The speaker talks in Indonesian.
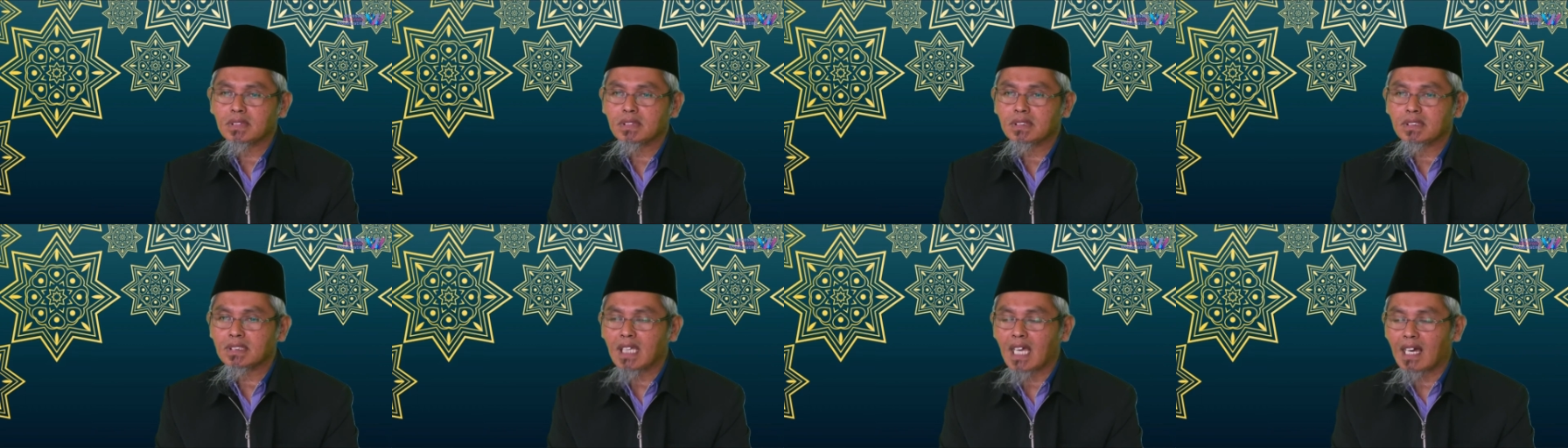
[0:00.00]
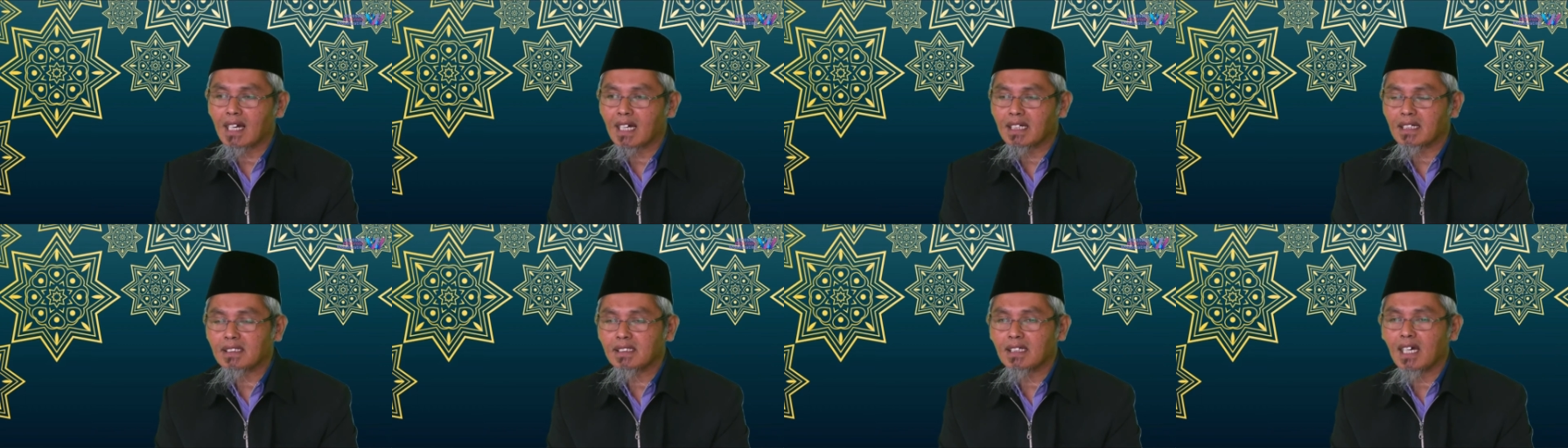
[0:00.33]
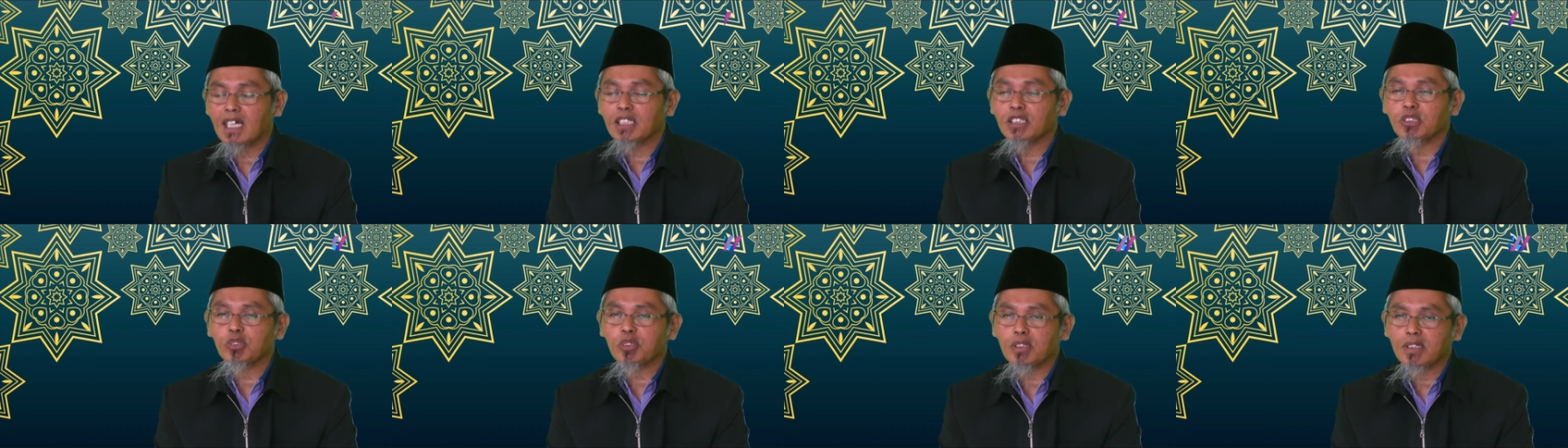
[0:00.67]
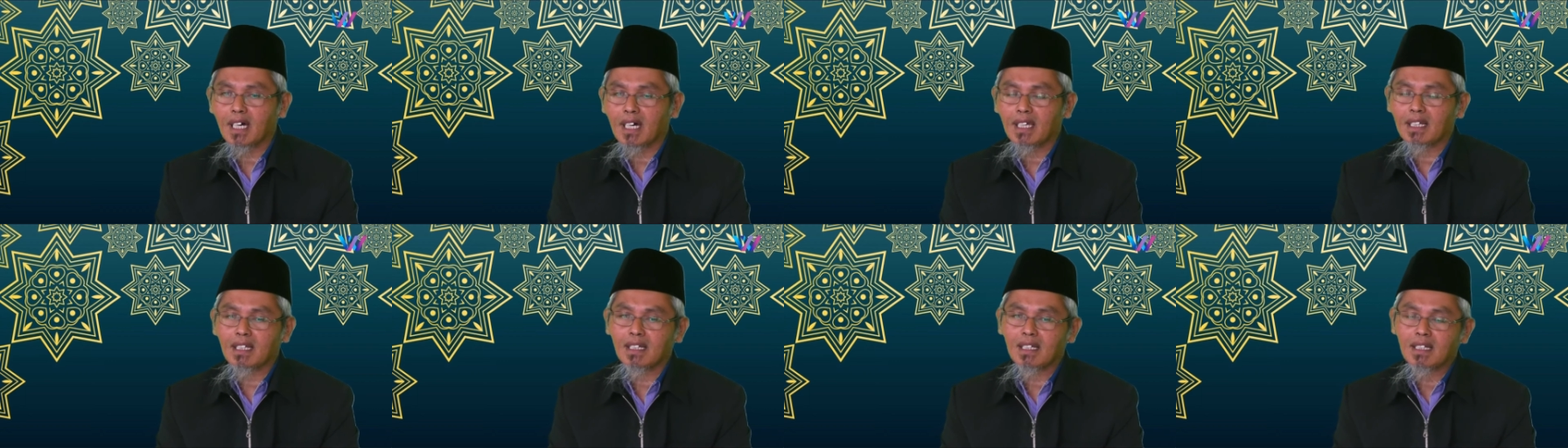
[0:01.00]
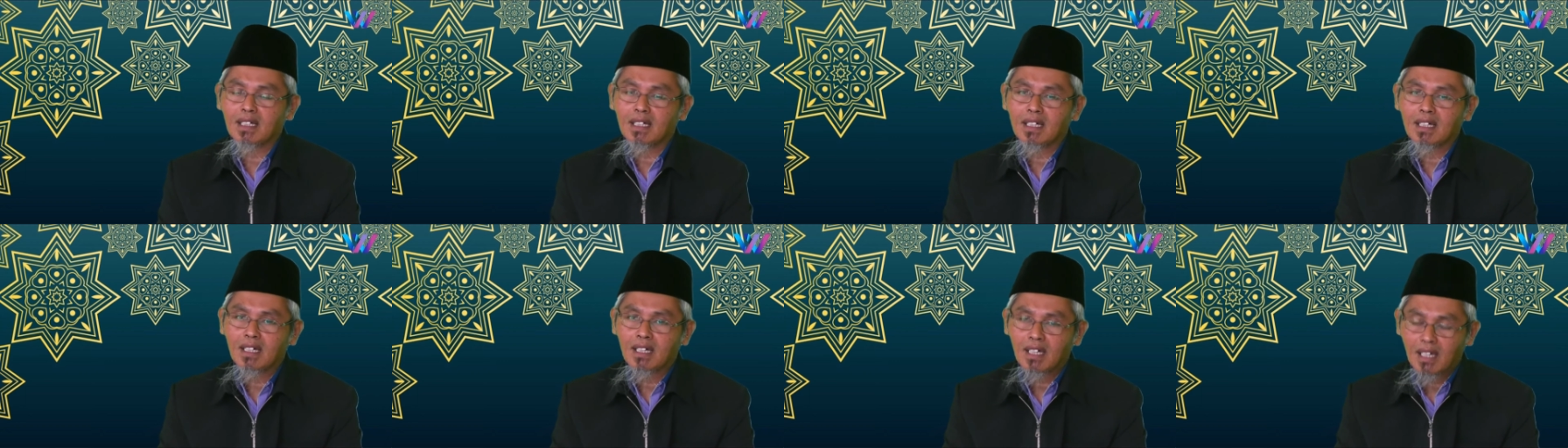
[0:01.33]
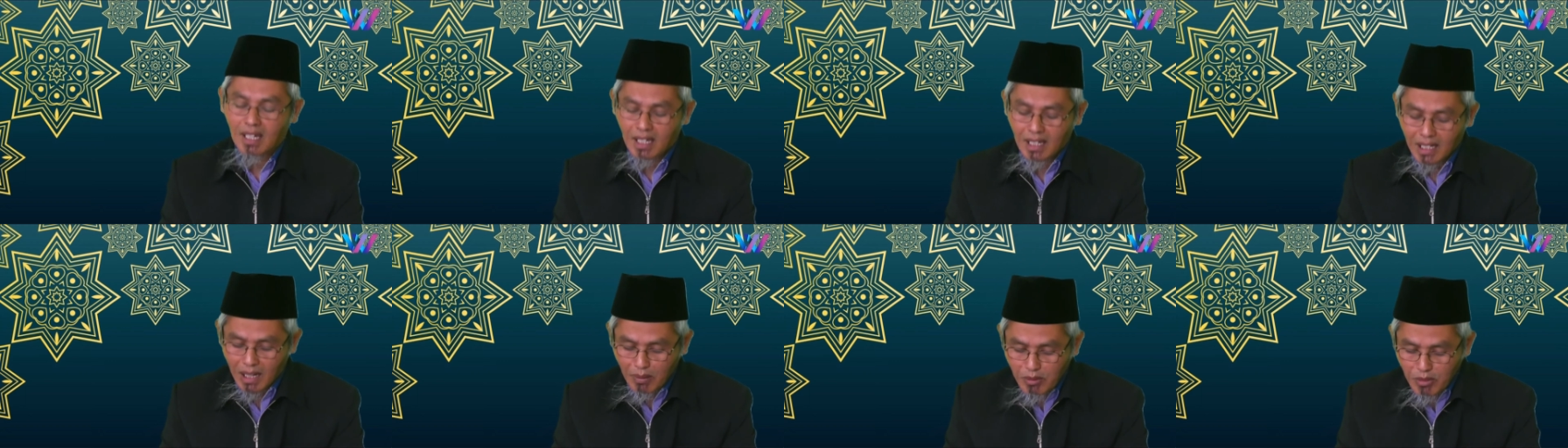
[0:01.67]
sangat dianjurkan.
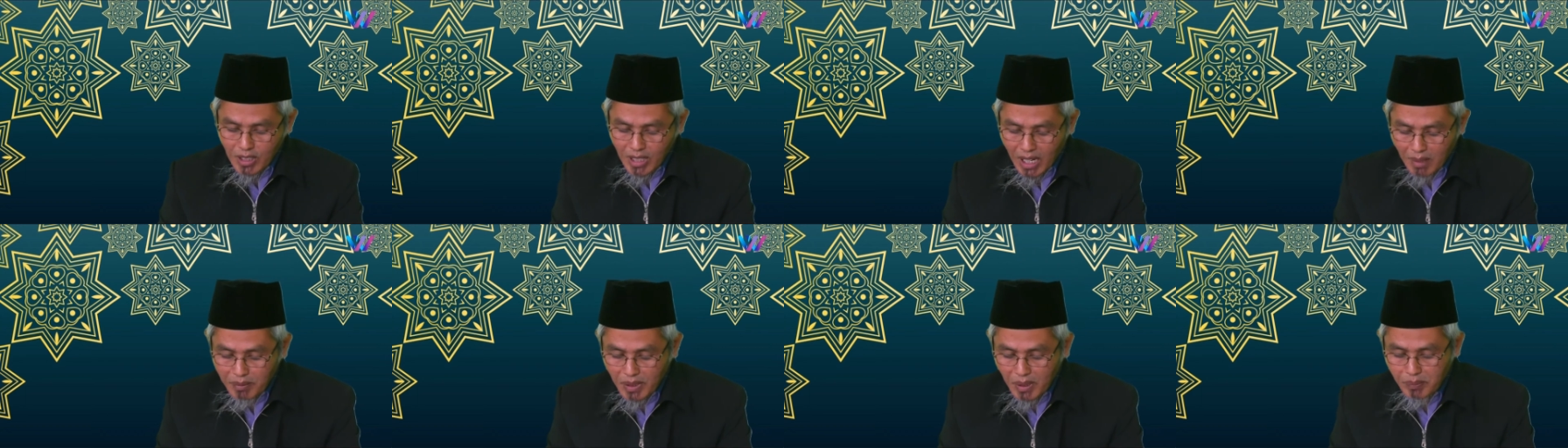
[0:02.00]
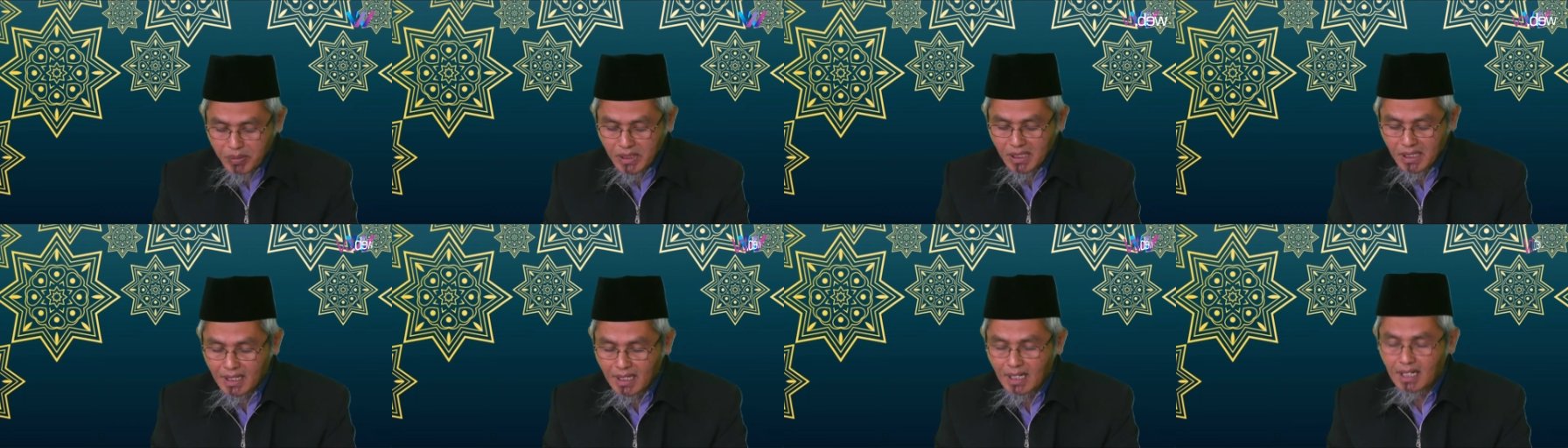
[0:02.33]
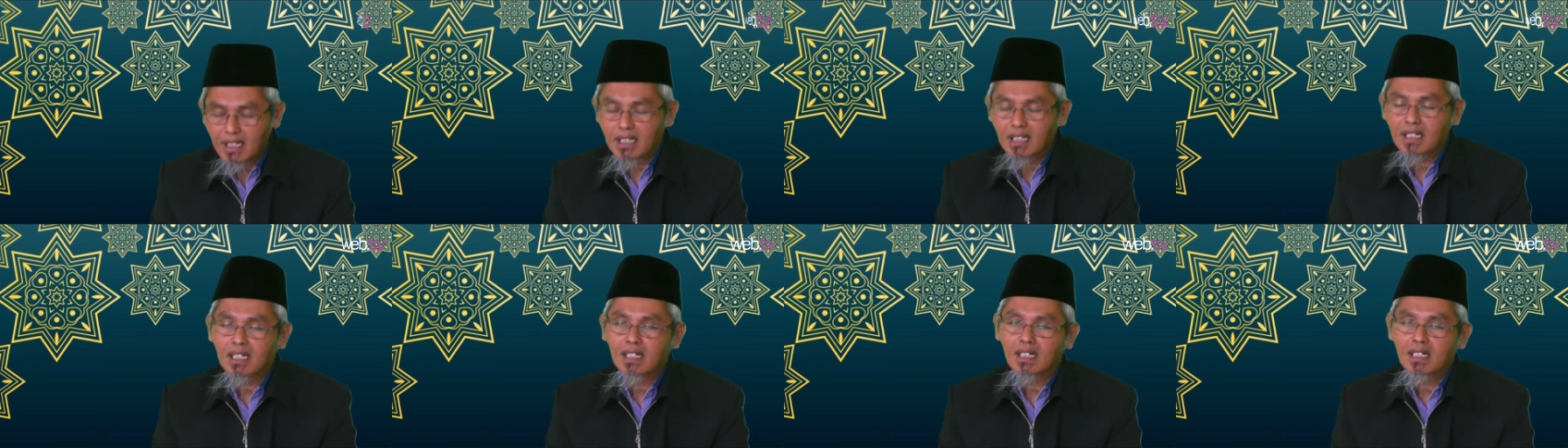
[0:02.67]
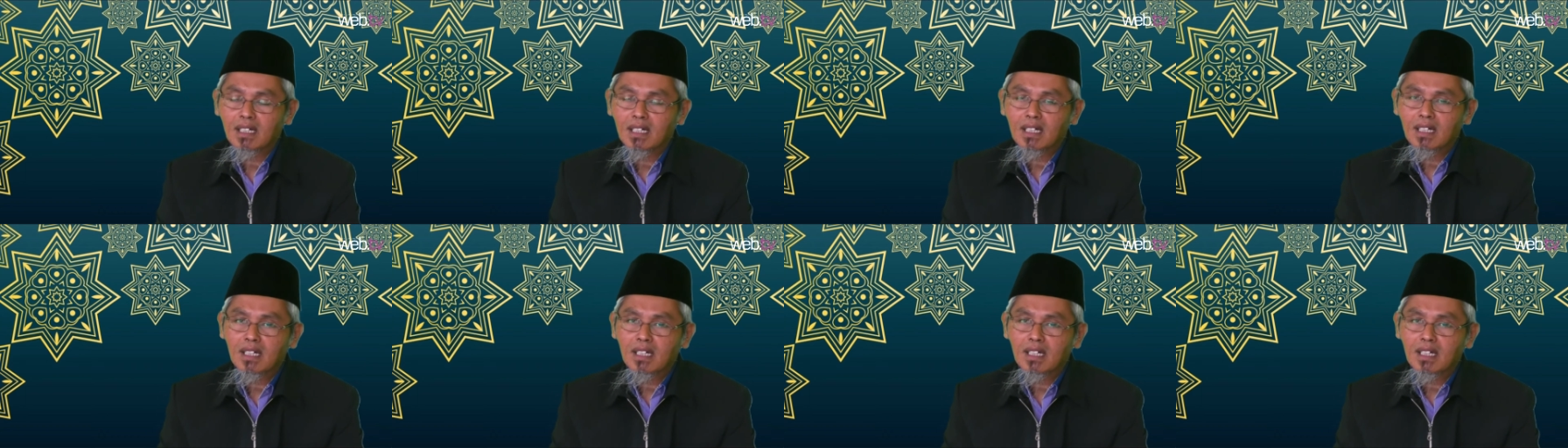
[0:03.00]
Namun apabila